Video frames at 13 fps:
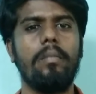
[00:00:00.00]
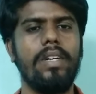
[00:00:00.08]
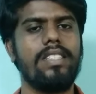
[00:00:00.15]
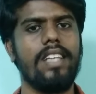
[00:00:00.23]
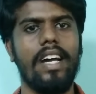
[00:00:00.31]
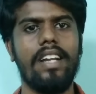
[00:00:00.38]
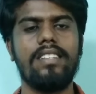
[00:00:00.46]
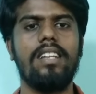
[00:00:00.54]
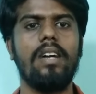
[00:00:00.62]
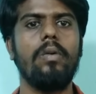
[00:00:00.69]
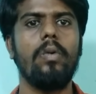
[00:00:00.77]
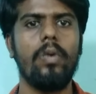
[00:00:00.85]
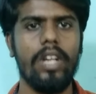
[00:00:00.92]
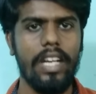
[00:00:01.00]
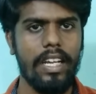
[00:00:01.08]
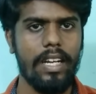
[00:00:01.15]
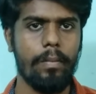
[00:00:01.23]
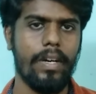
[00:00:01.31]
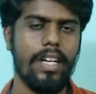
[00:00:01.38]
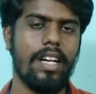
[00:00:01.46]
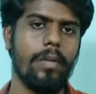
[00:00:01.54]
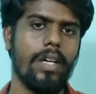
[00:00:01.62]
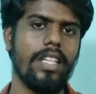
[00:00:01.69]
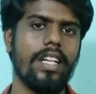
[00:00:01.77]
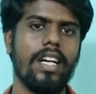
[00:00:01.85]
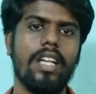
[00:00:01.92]
பட் சாரீஸ்னால் நீங்கள் பண்ணுற
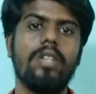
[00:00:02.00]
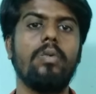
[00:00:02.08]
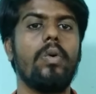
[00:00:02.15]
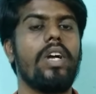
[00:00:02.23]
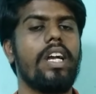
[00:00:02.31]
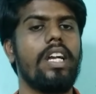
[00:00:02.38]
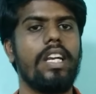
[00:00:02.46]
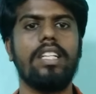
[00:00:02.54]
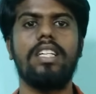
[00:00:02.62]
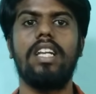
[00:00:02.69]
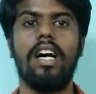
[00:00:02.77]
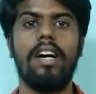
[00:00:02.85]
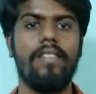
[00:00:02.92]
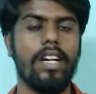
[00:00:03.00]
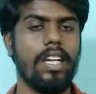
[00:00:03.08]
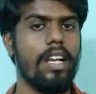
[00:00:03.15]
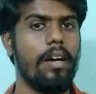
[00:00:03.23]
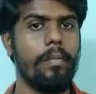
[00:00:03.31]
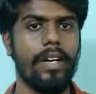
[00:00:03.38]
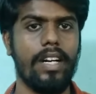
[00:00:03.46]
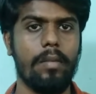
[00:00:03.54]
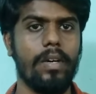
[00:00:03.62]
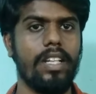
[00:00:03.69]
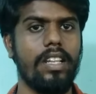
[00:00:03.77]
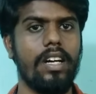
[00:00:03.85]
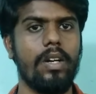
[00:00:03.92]
மாதிரி இருக்காது உங்கள் கிட்டேருந்து நான் வாங்கி நான் பண்ணுற
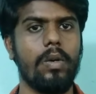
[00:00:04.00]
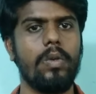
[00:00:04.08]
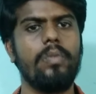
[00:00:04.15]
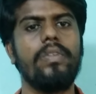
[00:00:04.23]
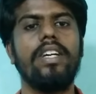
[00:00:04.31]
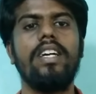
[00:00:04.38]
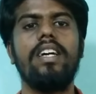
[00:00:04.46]
மாதிரி தான் இருக்கும்